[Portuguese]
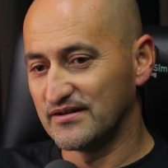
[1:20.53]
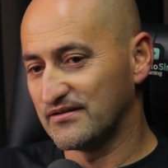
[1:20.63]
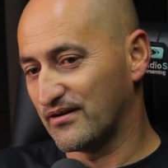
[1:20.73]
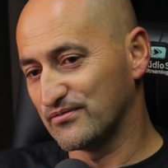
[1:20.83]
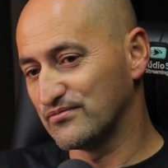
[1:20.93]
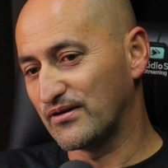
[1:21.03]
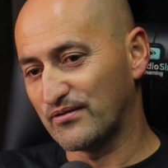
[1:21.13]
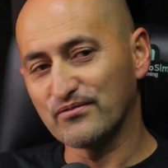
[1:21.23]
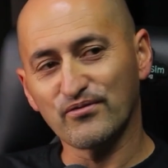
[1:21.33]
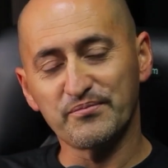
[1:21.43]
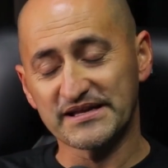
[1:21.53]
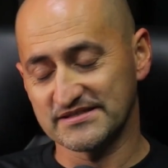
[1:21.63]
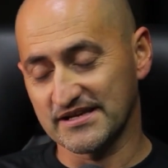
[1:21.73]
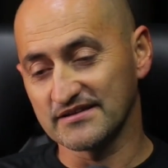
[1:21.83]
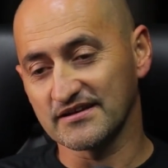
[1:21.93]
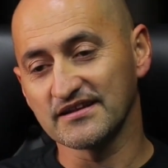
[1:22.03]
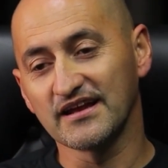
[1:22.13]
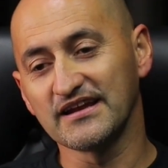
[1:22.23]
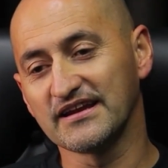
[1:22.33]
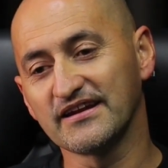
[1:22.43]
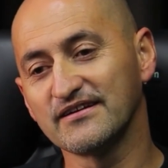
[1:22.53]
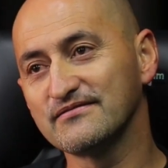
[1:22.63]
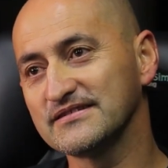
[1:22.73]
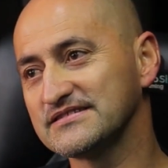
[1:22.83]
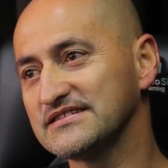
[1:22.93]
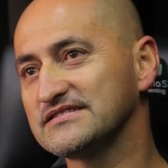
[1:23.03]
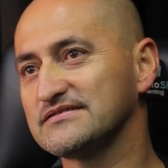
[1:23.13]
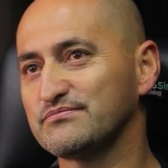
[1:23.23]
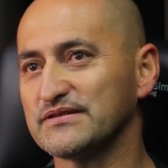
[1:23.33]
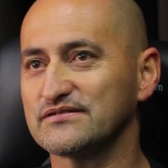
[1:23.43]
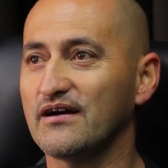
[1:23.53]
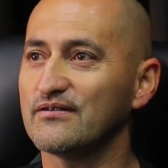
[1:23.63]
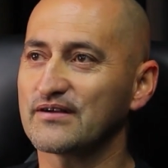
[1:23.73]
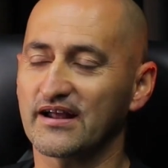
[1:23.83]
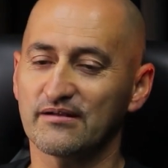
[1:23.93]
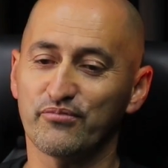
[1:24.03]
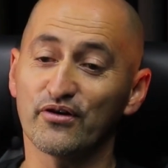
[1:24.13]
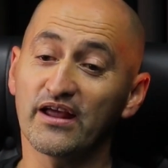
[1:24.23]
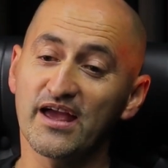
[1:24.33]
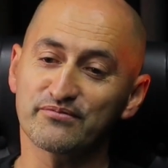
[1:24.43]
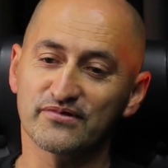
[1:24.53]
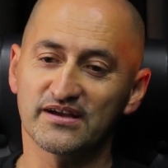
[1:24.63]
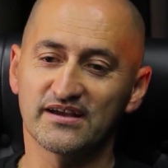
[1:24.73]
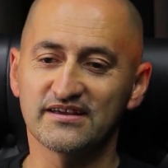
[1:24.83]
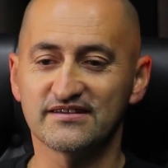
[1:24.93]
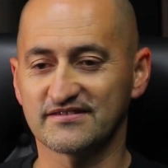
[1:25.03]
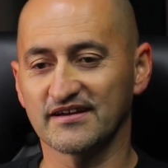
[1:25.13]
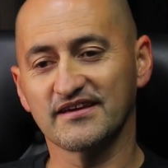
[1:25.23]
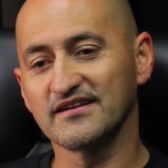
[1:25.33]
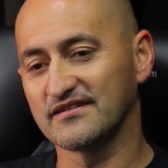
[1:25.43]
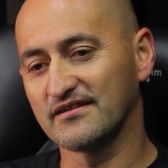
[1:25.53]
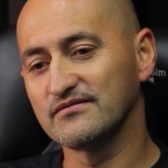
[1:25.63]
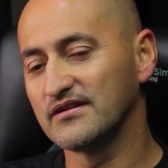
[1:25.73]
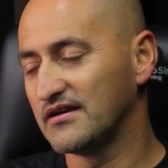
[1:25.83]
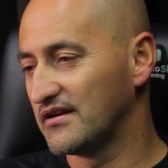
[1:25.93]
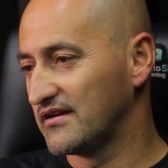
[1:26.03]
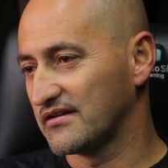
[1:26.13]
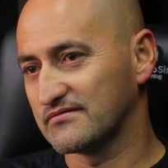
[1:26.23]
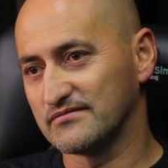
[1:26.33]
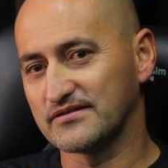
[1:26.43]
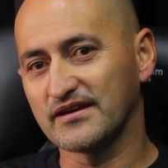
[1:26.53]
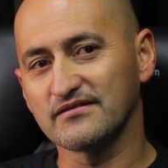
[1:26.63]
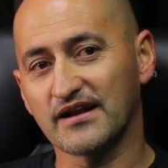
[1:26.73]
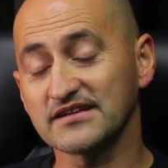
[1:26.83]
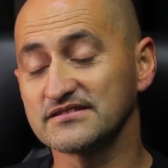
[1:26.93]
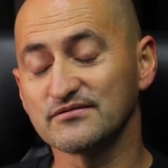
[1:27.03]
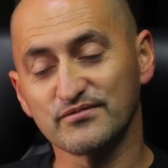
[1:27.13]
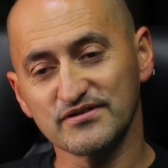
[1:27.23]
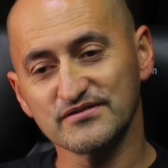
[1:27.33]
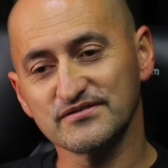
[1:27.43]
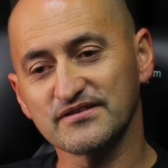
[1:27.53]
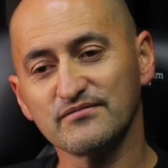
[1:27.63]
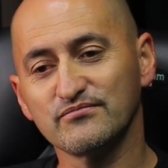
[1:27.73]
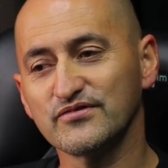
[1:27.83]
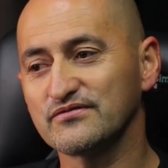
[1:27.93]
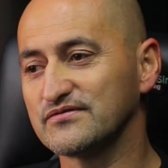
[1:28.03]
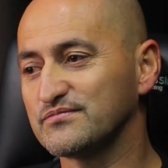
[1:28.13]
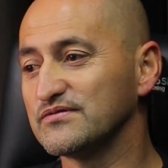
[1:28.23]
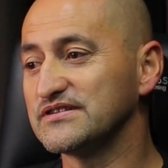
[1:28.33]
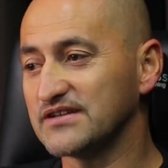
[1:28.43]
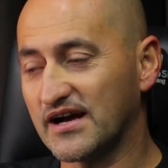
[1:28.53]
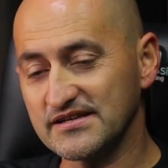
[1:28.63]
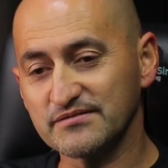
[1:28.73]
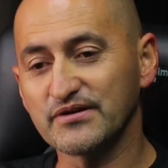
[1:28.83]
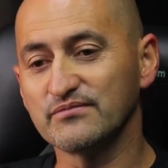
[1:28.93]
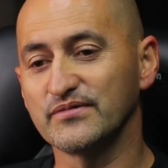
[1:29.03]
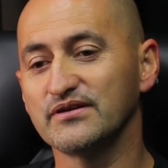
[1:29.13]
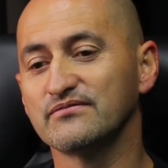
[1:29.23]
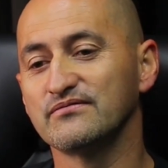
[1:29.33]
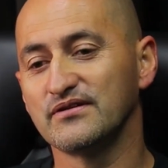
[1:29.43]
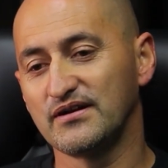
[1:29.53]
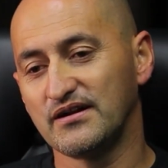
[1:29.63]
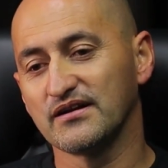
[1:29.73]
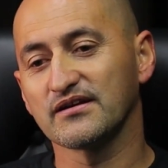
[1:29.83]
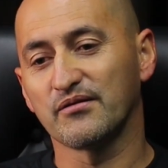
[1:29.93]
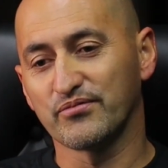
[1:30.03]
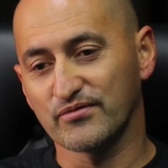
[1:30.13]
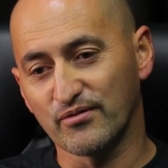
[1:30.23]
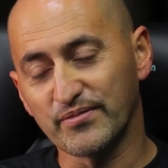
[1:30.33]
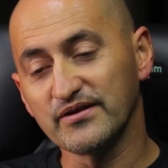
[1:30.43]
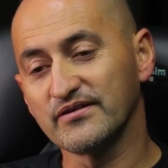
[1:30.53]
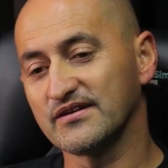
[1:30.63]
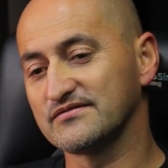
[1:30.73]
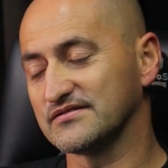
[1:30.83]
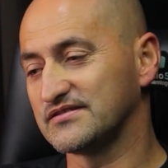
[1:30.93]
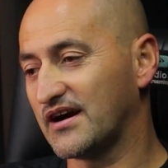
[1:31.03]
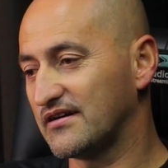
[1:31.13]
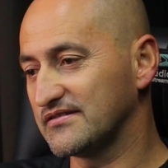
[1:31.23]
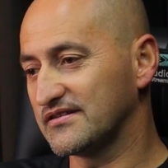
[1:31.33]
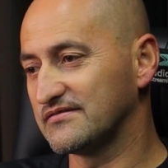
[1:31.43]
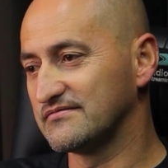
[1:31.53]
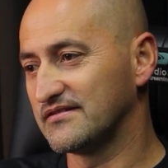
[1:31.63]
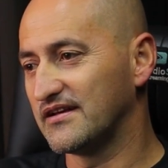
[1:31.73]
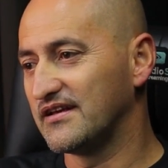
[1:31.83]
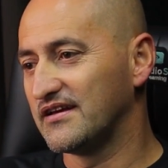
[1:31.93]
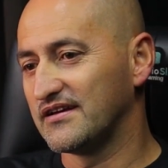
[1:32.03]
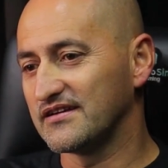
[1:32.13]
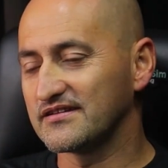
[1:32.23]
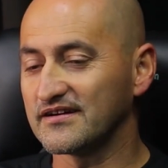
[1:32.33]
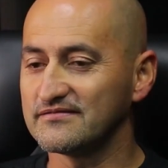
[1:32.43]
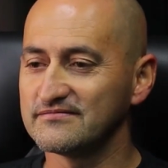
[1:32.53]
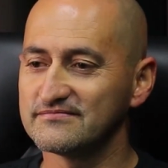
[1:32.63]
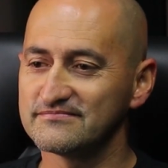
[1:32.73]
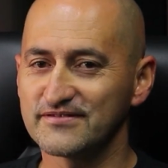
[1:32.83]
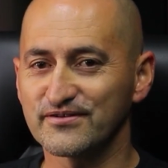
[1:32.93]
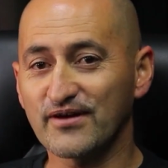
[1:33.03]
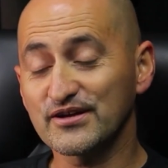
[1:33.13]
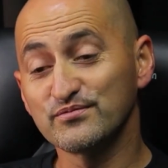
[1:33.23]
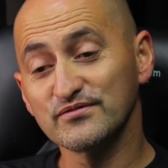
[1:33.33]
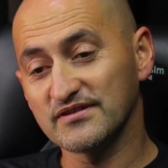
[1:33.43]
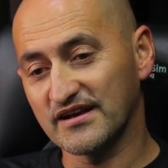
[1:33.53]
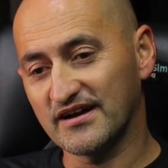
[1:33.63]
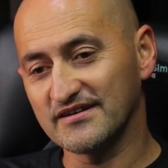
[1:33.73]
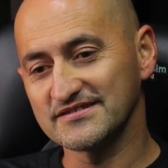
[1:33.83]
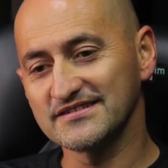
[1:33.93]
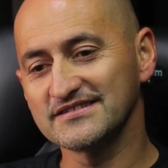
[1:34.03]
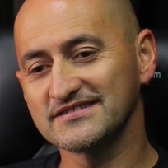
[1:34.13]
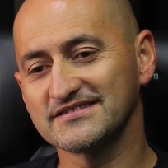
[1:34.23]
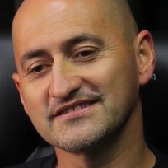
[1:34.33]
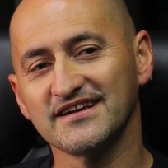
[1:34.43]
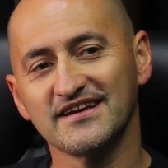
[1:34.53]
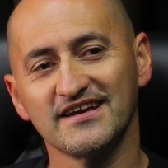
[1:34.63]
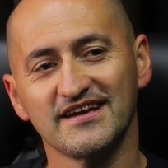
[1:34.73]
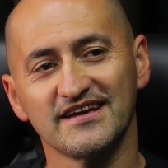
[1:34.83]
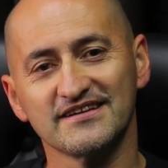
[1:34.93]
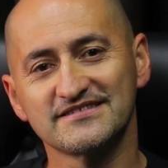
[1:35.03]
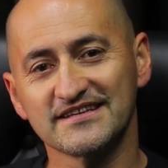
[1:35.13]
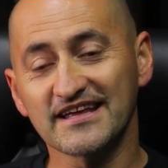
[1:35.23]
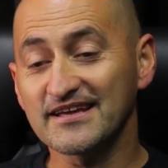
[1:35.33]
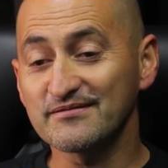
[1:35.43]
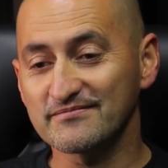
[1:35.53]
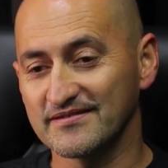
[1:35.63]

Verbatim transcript: algum algum aprendizado daquilo ali, né? Não, às vezes, pessoal, ah, o cara é polêmico, é isso, é aquilo, entendeu? Uhum. Quando tem, graças ao bom Deus, eu tenho muitos policiais, amigo meu, uhum. que acompanham a rede social, entendeu? Então, eu não acho muito legal, às vezes... Você Ir tem pro que, lado